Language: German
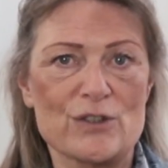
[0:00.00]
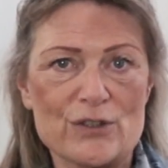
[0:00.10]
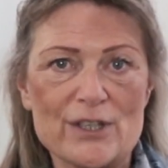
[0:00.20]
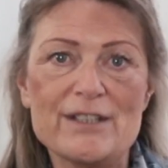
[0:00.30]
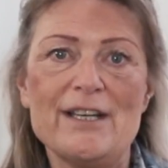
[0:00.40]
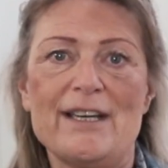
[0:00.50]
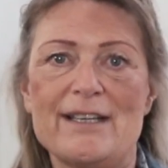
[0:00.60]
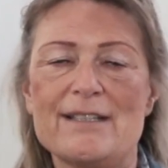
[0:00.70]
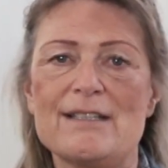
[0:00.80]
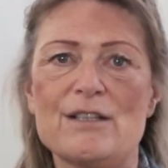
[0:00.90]
Also dort
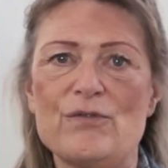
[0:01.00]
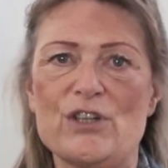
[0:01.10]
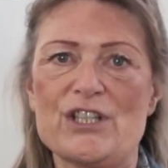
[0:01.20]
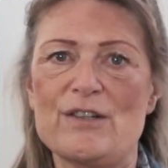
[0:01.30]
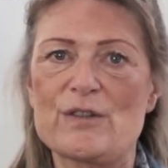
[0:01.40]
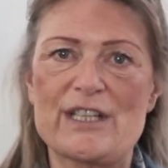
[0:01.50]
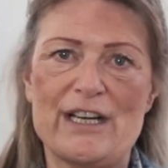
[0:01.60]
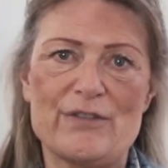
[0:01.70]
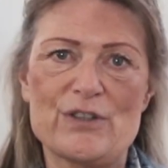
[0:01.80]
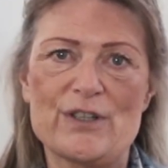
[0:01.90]
ist diese
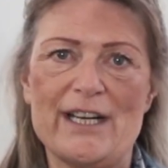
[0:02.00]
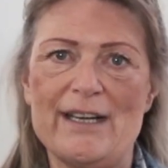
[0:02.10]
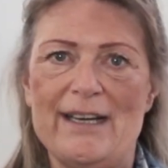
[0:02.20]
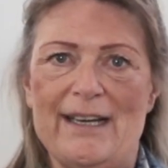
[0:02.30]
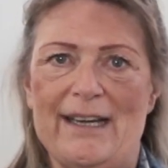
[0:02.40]
Vorstellungskraft sogar